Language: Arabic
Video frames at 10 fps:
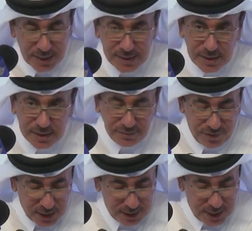عدد
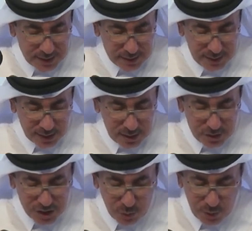اتفاقيات النقل
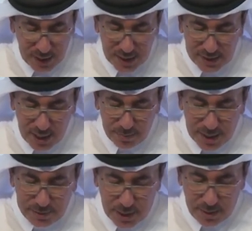الجوي التي
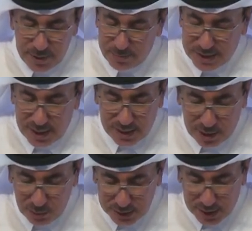أبرمتها
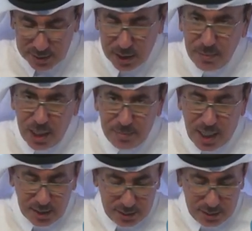دولة قطر مع باقي